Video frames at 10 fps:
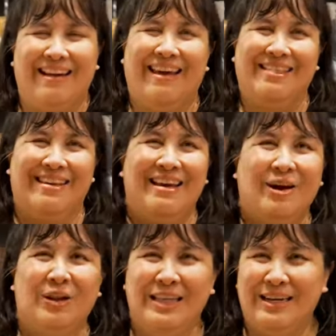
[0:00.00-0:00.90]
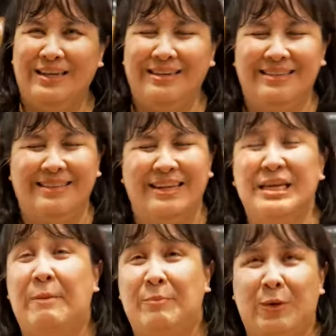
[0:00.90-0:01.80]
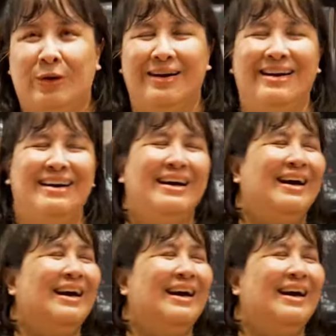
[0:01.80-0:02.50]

relate kalau kita kan istilahnya nyambung nyambung ya